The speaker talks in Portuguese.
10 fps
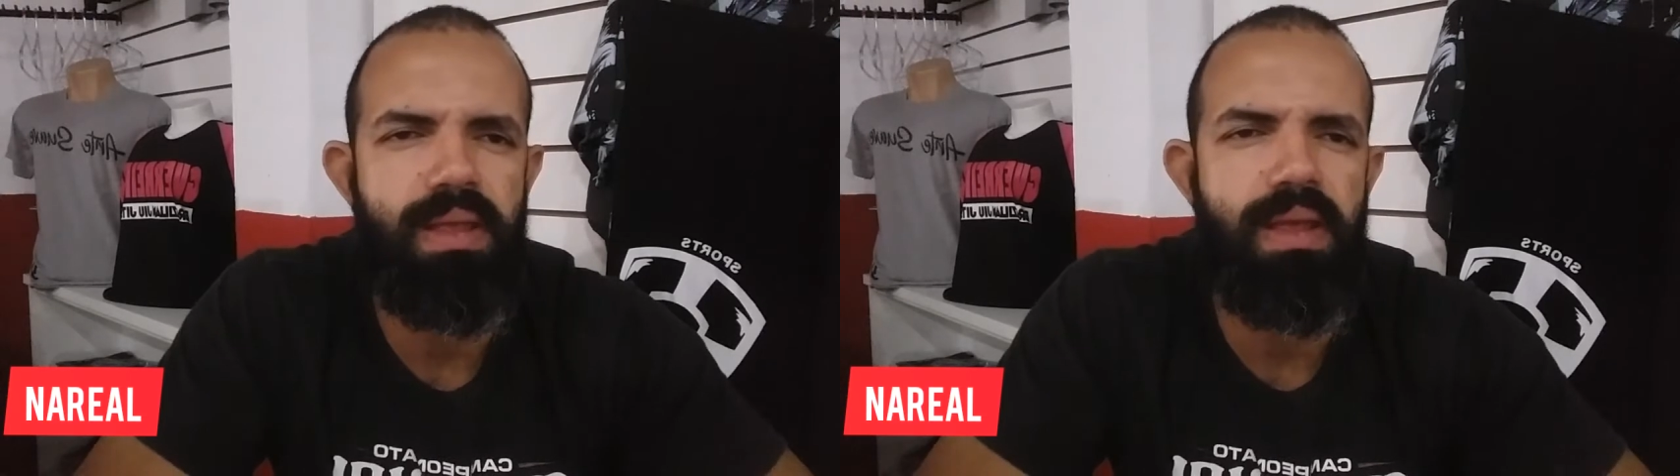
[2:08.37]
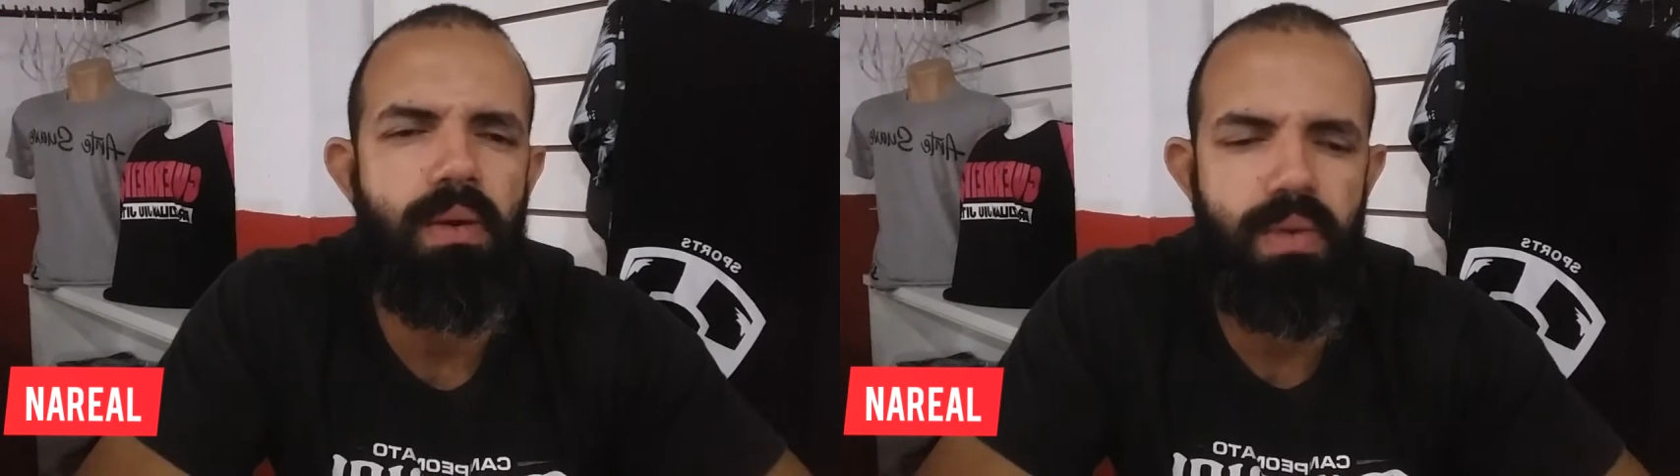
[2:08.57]

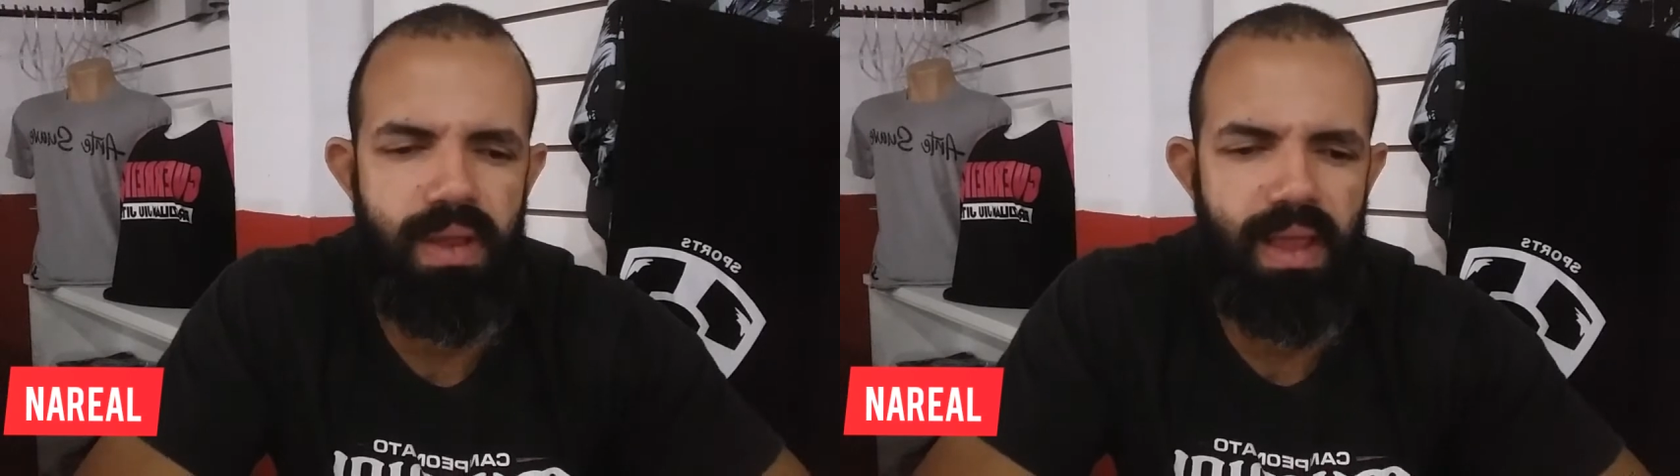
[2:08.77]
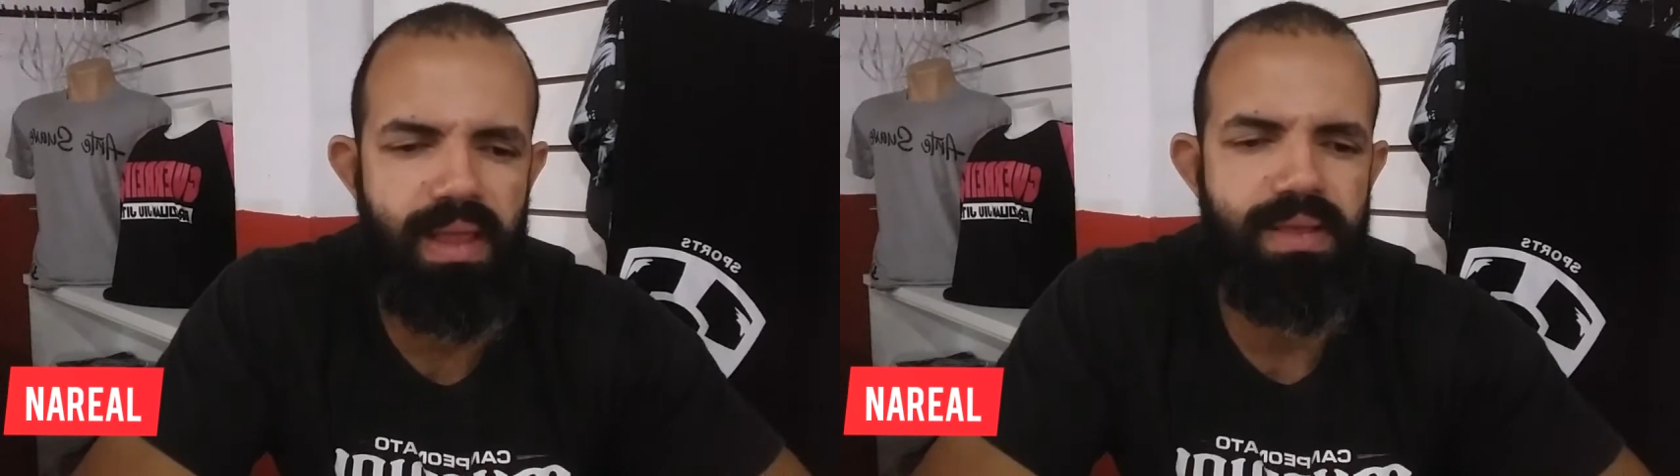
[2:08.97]
que
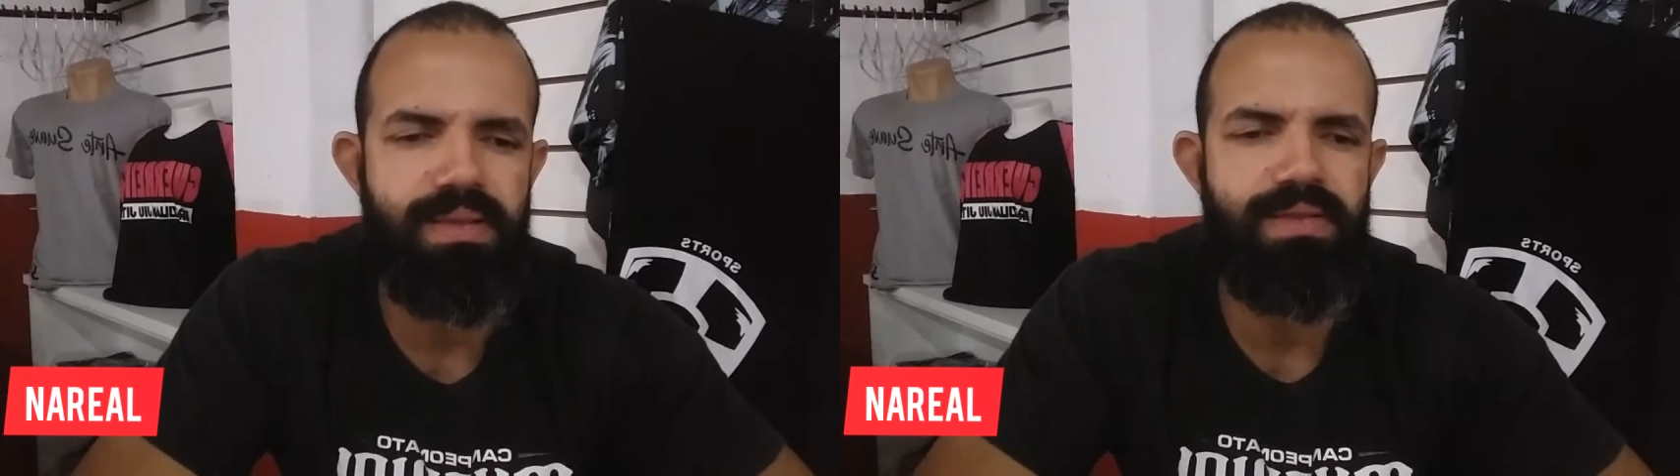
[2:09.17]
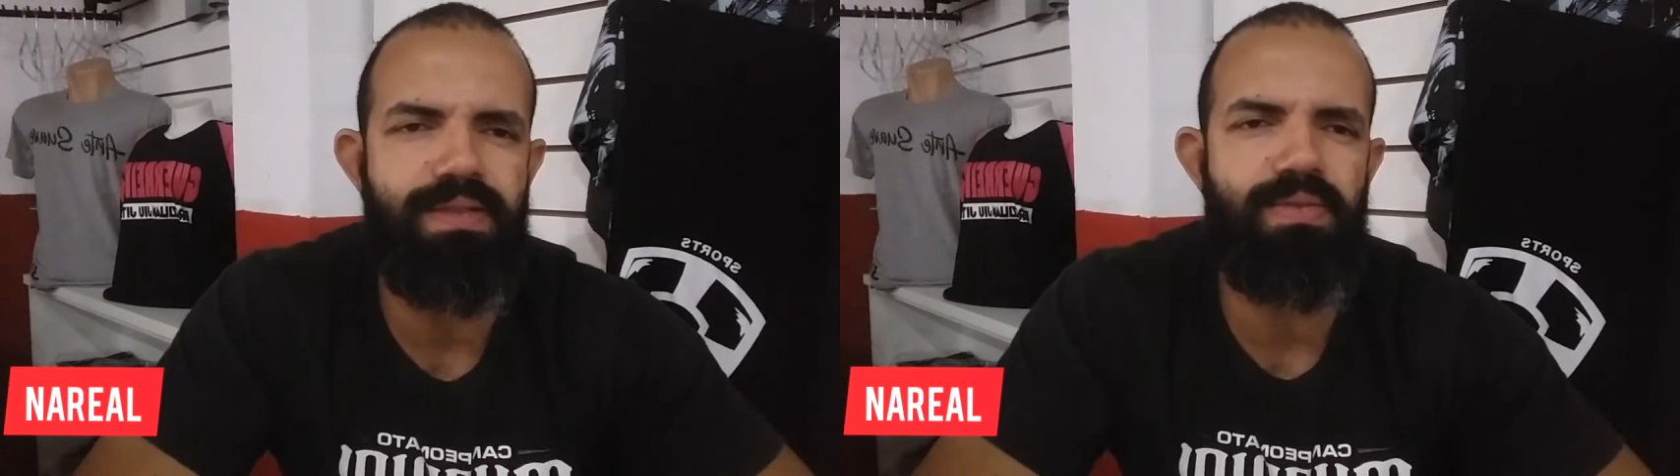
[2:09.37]

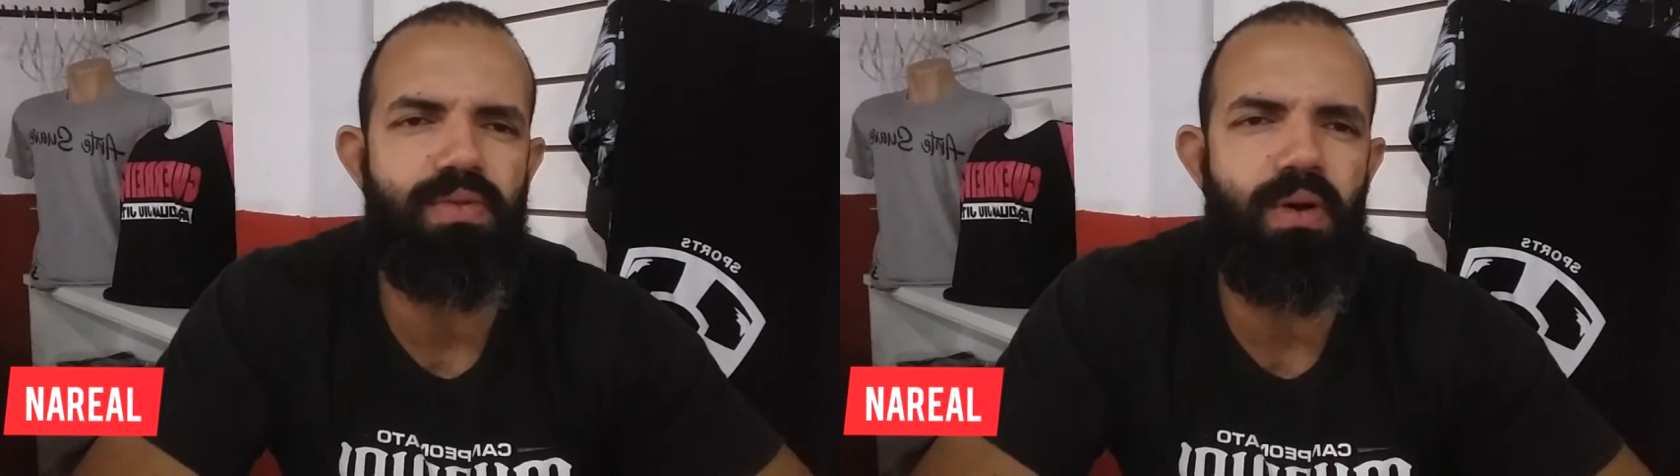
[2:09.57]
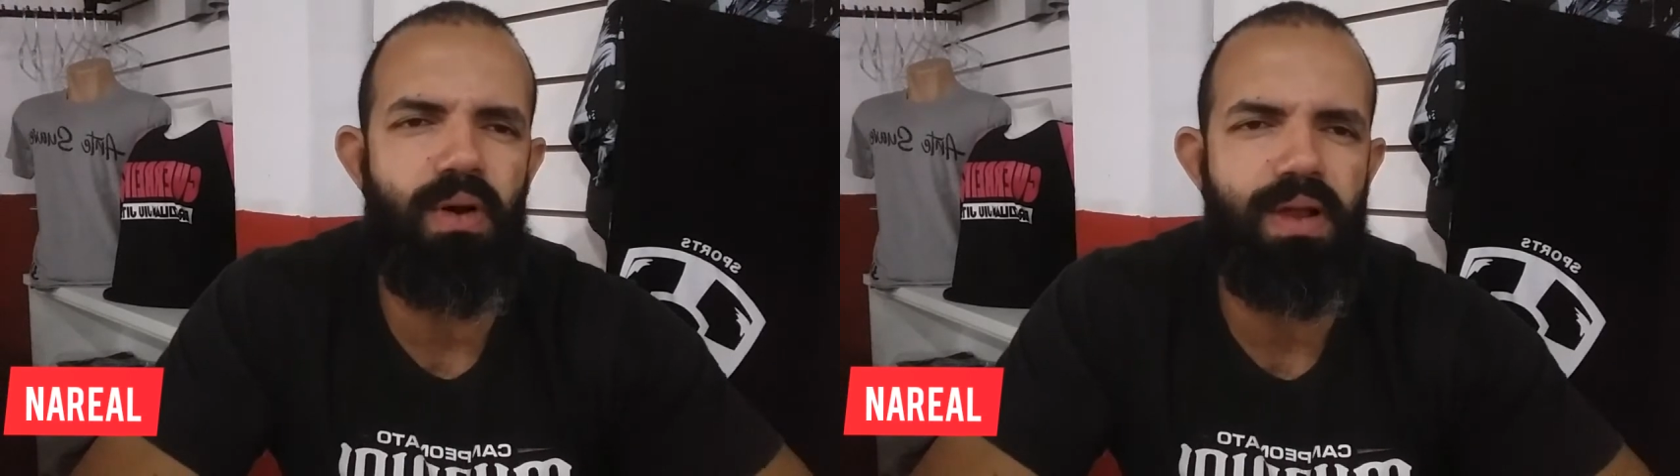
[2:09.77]
alguém se
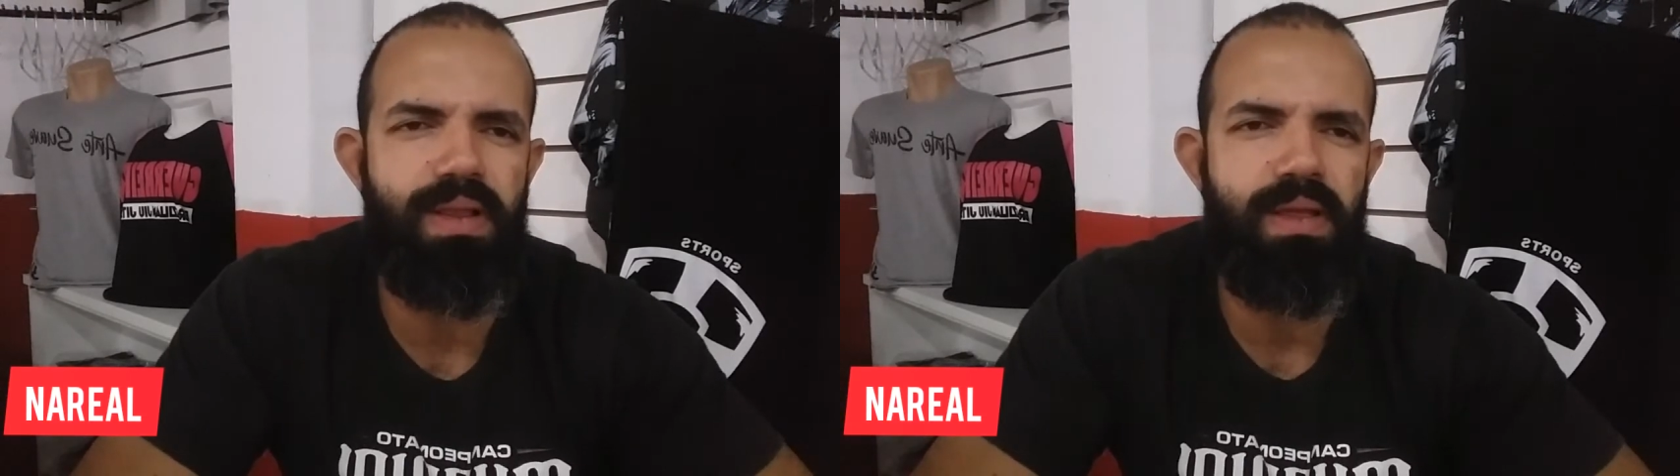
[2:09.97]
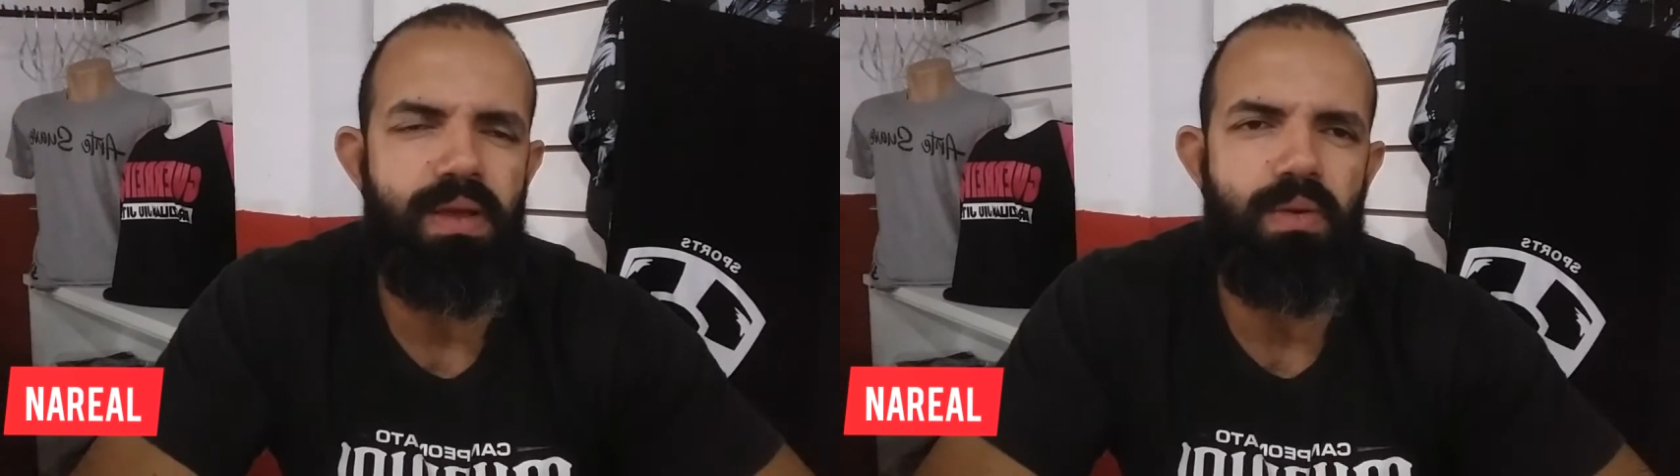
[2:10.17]
torne